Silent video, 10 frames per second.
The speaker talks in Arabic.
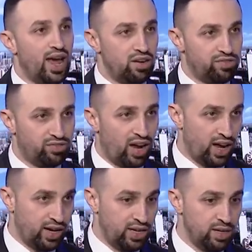ألف
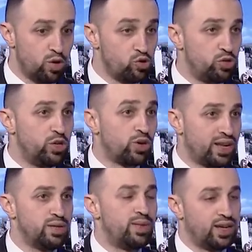عائلة موجودة
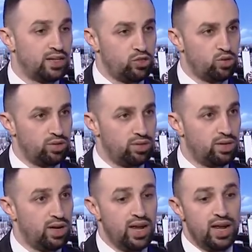اوريدي بياناتهم
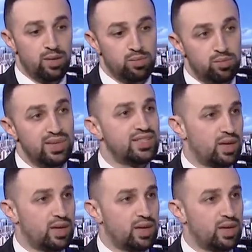من